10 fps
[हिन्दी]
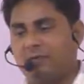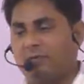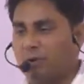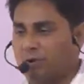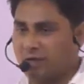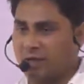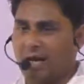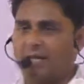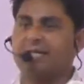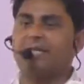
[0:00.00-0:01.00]
वो कुछ
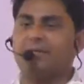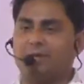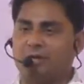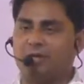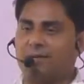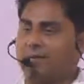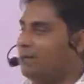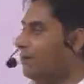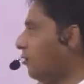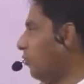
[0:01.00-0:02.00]
खास ही नियम है दुनिया में
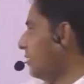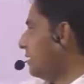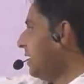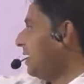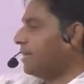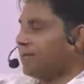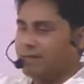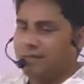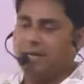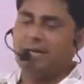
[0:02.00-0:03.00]
उनमें से एक
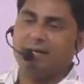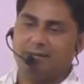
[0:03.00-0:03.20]
ये